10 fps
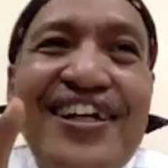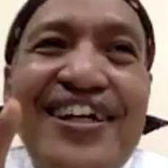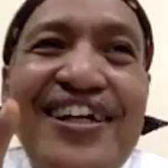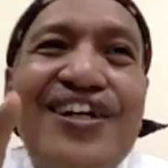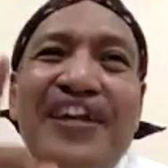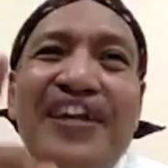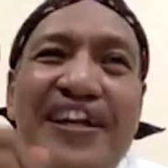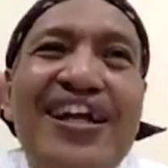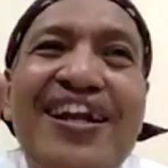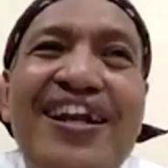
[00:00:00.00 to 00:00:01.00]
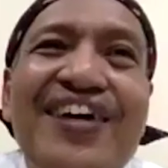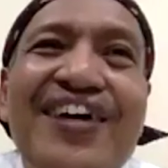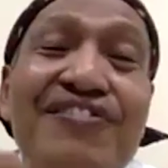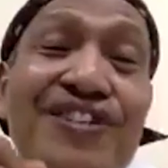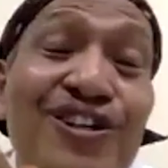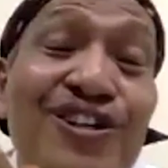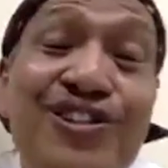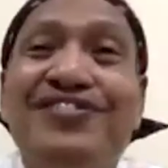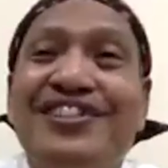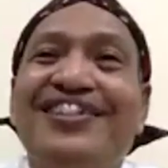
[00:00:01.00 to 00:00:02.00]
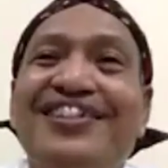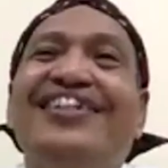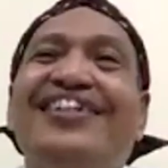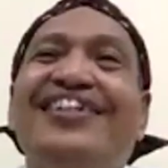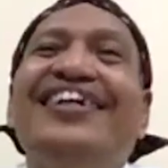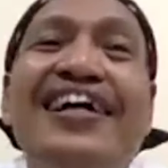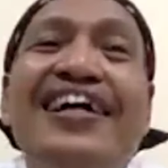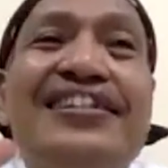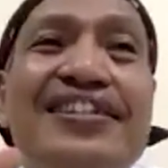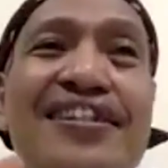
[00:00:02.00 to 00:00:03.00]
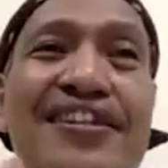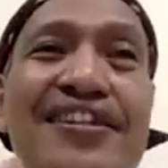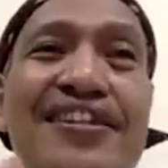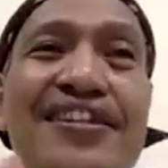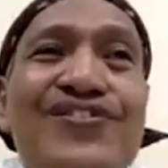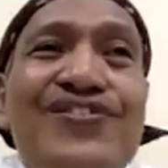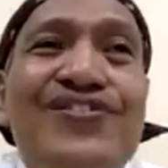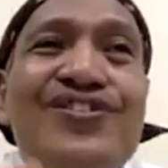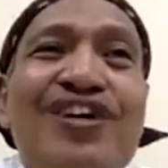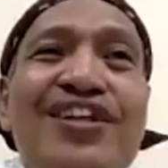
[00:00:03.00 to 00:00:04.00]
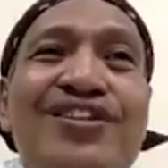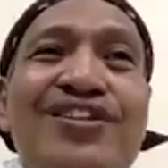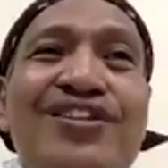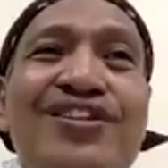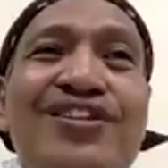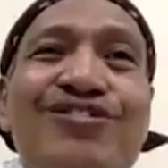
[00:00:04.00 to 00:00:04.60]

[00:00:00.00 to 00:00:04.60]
di dalam perennial apa filosofi itu. Setiap sesuatu